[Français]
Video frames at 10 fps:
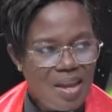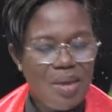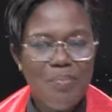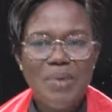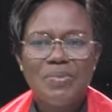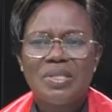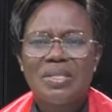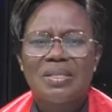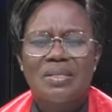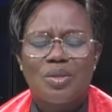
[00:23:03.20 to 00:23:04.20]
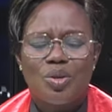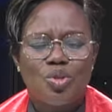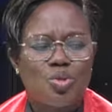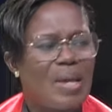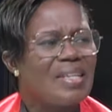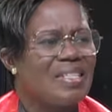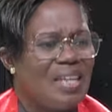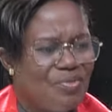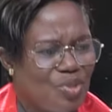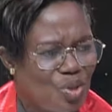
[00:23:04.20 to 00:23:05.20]
et même que tu sois un
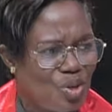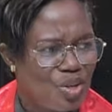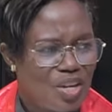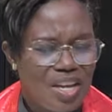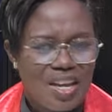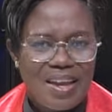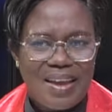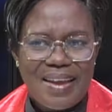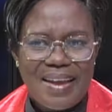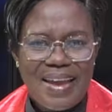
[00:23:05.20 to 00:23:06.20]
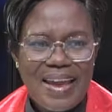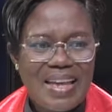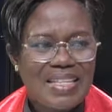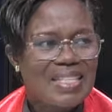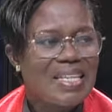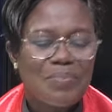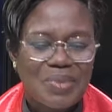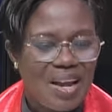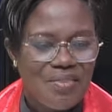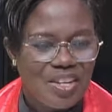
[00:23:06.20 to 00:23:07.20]
serviteur, un simple
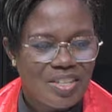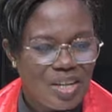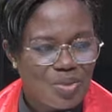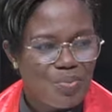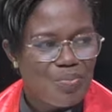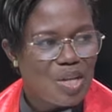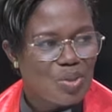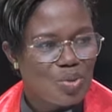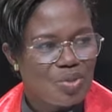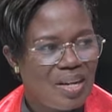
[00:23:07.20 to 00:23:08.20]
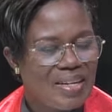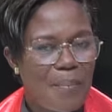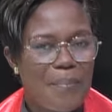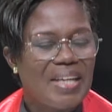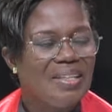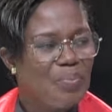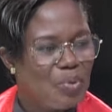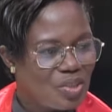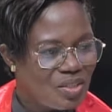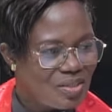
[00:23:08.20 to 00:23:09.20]
travailleur dans une maison, cela n'a pas
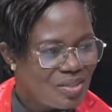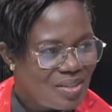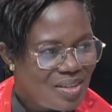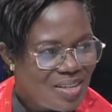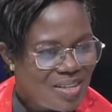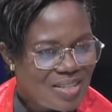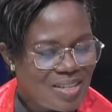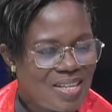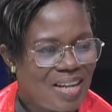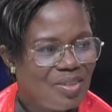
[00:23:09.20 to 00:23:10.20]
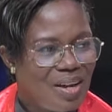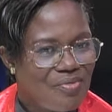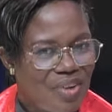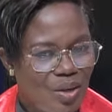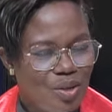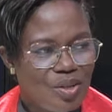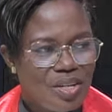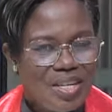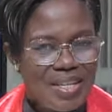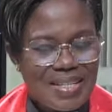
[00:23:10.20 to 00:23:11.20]
d'importance. Ce qui a de la
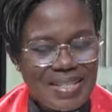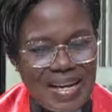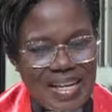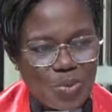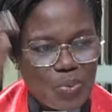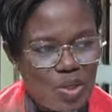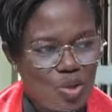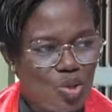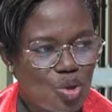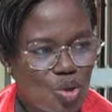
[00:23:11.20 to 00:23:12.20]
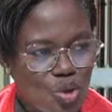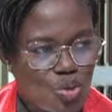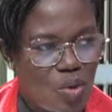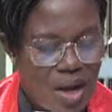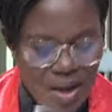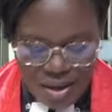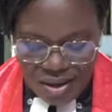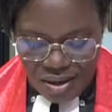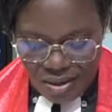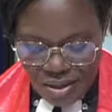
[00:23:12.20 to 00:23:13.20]
valeur, c'est l'esprit que tu reçois
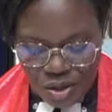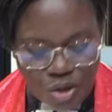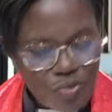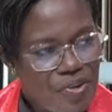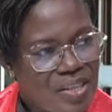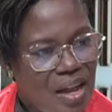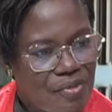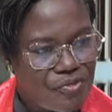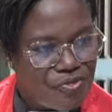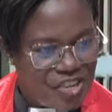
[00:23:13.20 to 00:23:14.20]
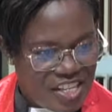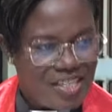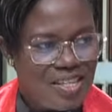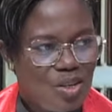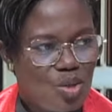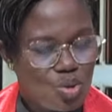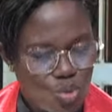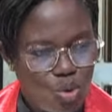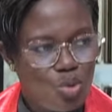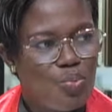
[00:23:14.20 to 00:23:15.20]
qui refait ta vie
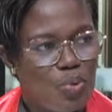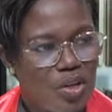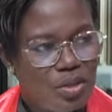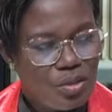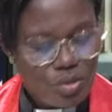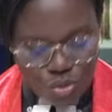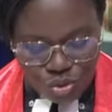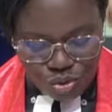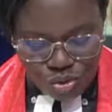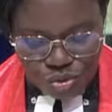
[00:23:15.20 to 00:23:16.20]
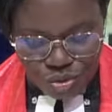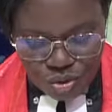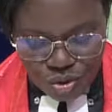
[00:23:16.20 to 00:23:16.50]
selon le plan de Dieu.